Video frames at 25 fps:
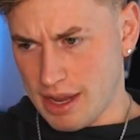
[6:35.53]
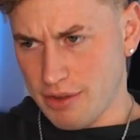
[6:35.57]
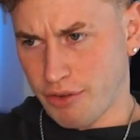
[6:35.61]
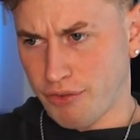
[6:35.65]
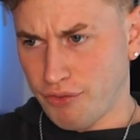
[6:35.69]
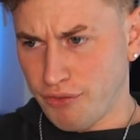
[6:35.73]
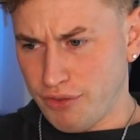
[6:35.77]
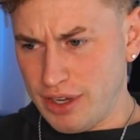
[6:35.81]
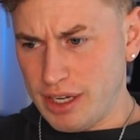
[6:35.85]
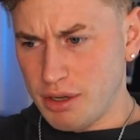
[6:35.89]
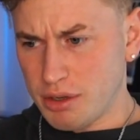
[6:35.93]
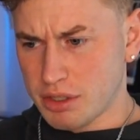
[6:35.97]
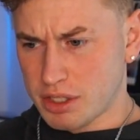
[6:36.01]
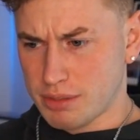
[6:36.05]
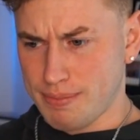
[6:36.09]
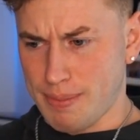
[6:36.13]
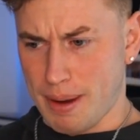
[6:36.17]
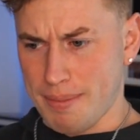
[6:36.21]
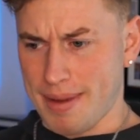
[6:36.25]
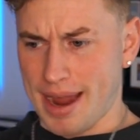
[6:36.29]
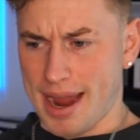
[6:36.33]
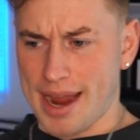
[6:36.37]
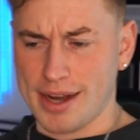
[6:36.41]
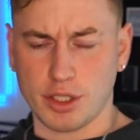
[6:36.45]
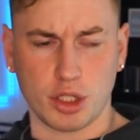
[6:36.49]
Äh, Videos sind
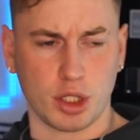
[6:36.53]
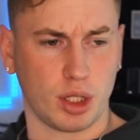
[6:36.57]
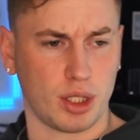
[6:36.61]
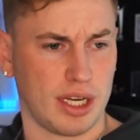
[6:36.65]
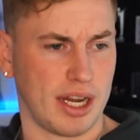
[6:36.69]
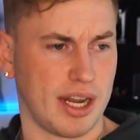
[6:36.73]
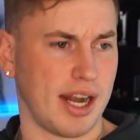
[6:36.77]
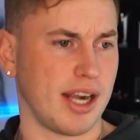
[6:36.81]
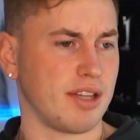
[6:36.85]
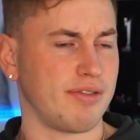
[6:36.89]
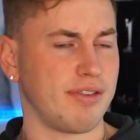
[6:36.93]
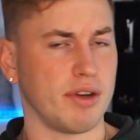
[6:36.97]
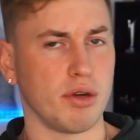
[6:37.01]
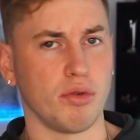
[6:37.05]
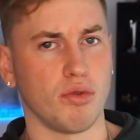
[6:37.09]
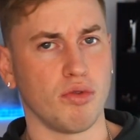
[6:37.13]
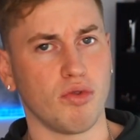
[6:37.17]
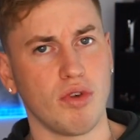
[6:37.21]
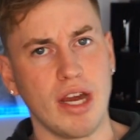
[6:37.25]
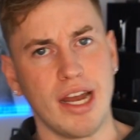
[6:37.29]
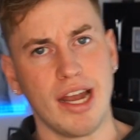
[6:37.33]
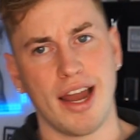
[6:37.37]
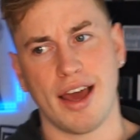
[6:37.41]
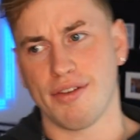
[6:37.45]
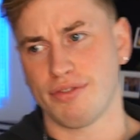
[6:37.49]
manchmal einschüchtern, als wenn du in
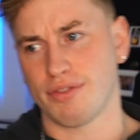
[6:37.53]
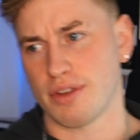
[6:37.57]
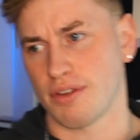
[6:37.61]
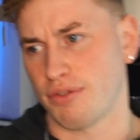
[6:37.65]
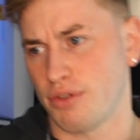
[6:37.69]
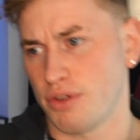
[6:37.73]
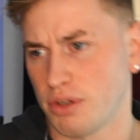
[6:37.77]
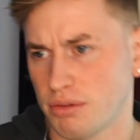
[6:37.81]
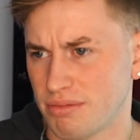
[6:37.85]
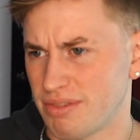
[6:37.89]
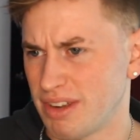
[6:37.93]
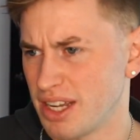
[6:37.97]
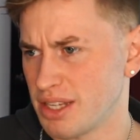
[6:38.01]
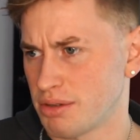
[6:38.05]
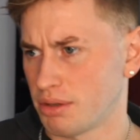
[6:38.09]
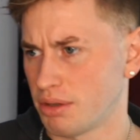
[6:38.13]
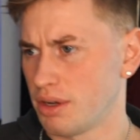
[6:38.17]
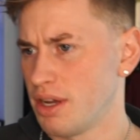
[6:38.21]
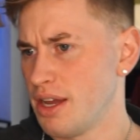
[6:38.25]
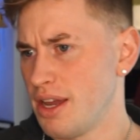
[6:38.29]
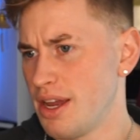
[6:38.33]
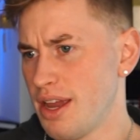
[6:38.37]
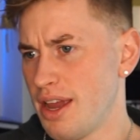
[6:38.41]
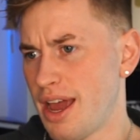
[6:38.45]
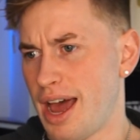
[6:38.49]
Real Life dafür. Also,
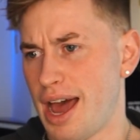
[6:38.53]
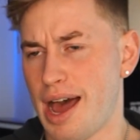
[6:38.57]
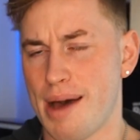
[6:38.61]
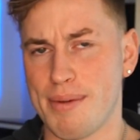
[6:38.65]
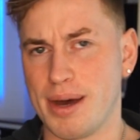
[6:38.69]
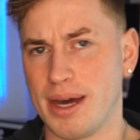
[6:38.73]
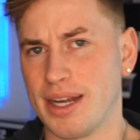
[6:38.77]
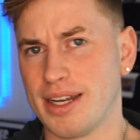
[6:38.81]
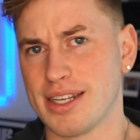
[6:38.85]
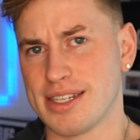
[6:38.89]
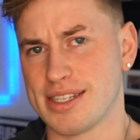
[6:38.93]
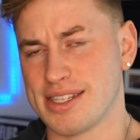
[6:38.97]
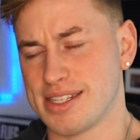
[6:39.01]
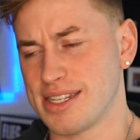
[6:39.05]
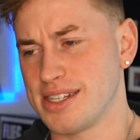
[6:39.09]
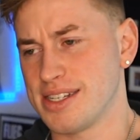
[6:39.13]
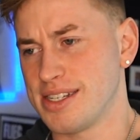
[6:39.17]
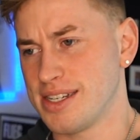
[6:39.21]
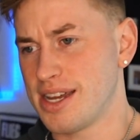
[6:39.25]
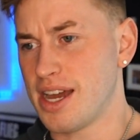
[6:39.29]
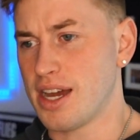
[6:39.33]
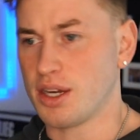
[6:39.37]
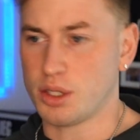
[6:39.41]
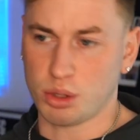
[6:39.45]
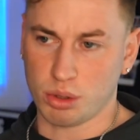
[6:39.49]
aber das,
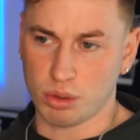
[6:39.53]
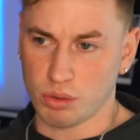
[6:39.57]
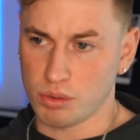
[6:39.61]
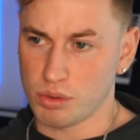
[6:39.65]
äh, ja, schon